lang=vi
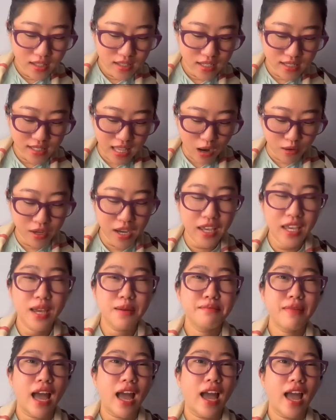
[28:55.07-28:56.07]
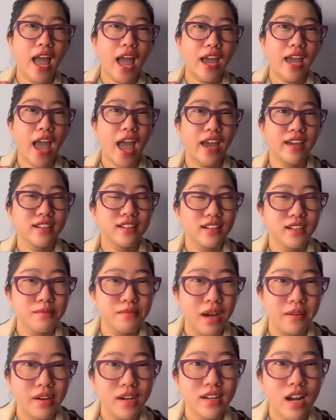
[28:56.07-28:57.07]
thì sau khi mà hai hai người
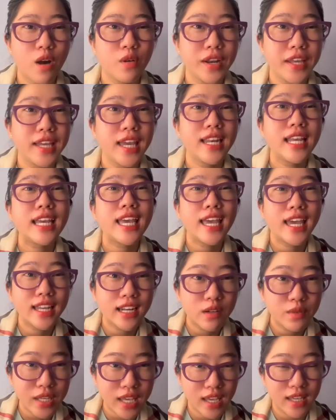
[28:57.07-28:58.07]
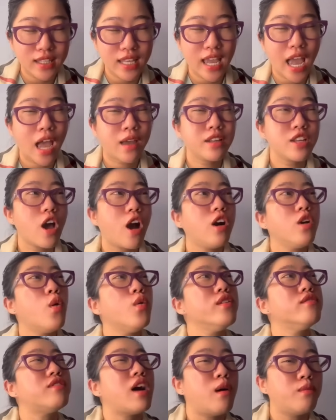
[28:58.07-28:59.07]
mà bắt đầu đi kia đi kia đó quý vị thì hai nhỏ
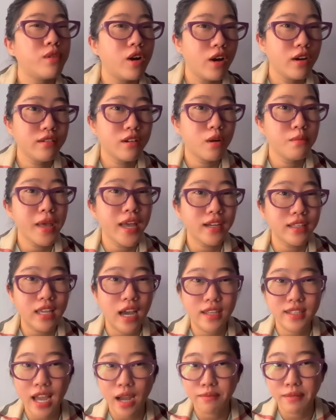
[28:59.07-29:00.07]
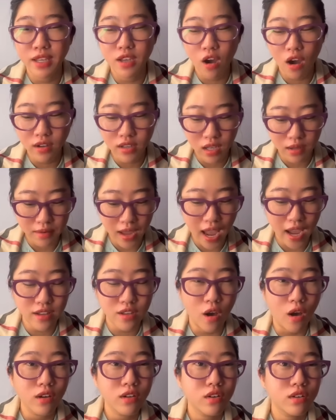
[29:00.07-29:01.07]
ngủ trong phòng rồi có biết trời chăng mây gió gì hai
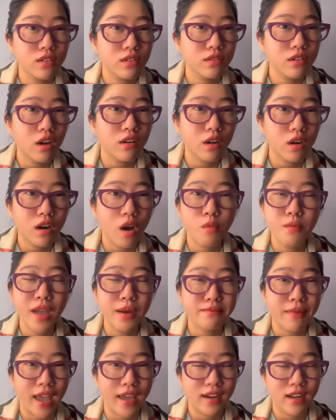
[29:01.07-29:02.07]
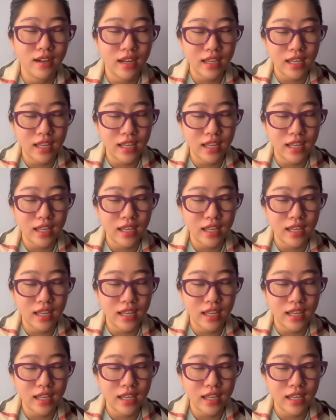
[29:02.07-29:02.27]
nhỏ nó đâu biết mẹ nó đi